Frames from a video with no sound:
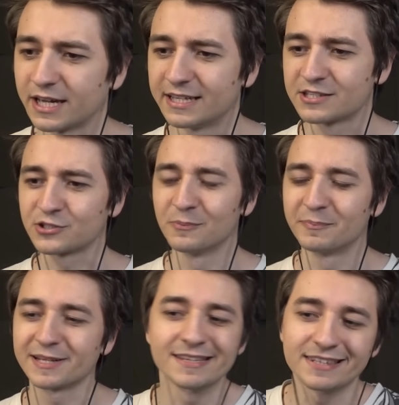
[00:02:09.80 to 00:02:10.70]
Ok, adesso
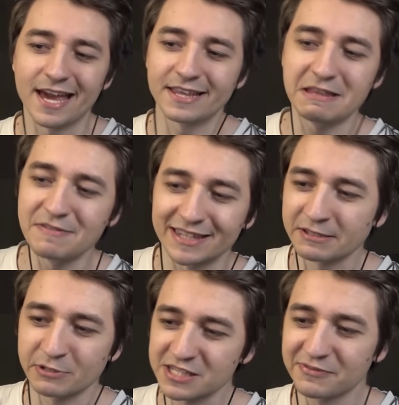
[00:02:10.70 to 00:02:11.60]
praticamente è
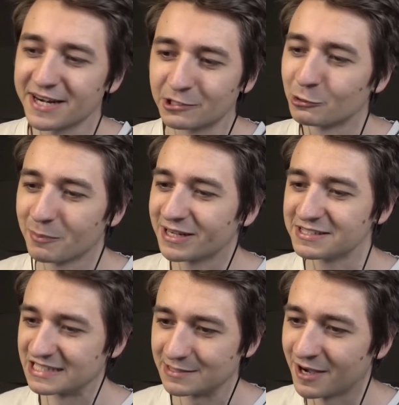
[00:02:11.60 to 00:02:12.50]
diventata una sfera
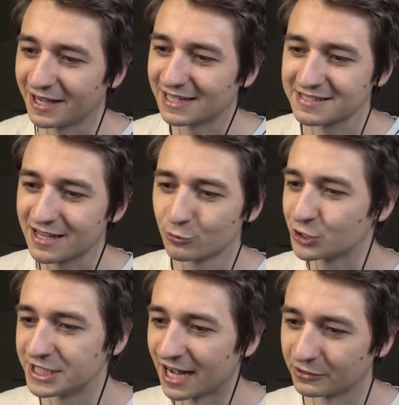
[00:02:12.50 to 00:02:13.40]
normalissima e la sta
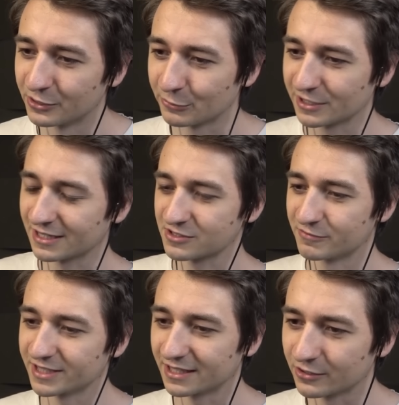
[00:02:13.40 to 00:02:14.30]
allucinando da quel che
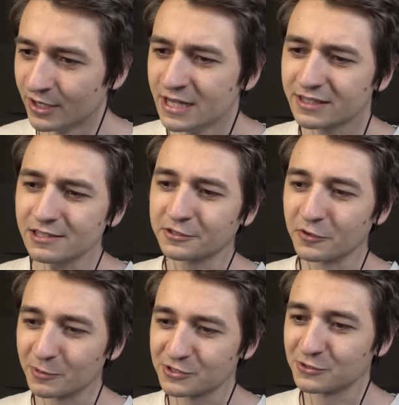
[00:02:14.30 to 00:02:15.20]
sto vedendo. Tra l'altro
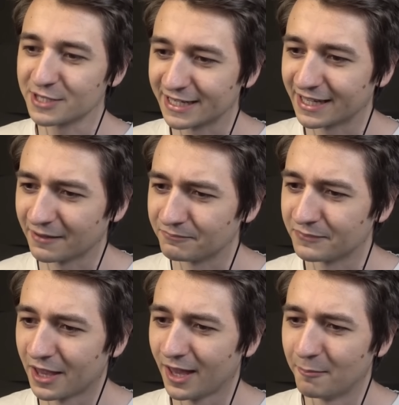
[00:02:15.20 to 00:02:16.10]
vi posso dire che
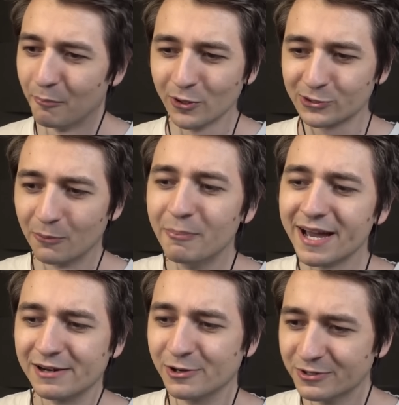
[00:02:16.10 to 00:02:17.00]
è molto
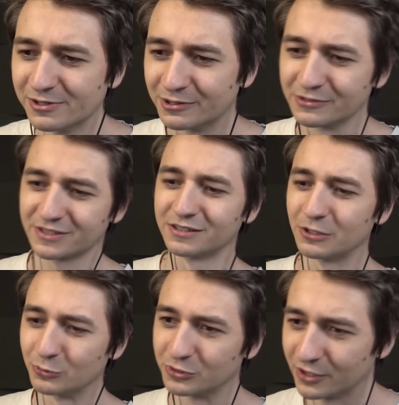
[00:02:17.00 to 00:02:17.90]
bello,
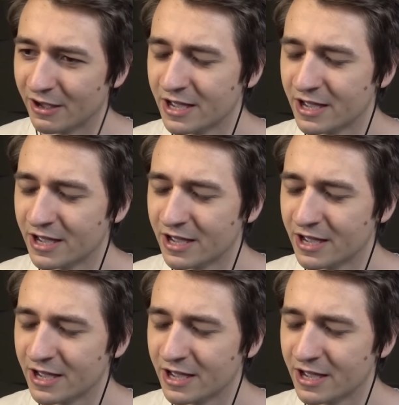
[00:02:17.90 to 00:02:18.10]
nonostante tutto.